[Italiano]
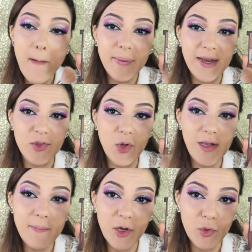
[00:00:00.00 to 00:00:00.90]
prendo
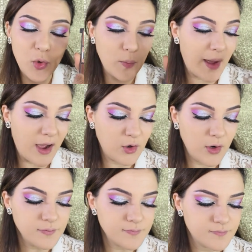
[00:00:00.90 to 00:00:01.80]
il marrone
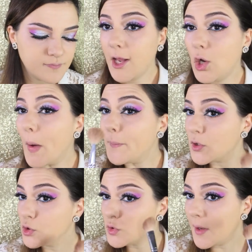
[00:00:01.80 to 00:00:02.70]
opaco e lo
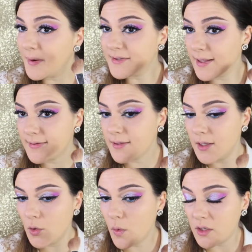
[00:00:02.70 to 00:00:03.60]
applico sulla parte alta
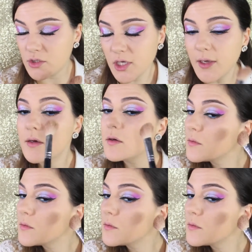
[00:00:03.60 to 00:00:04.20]
delle guance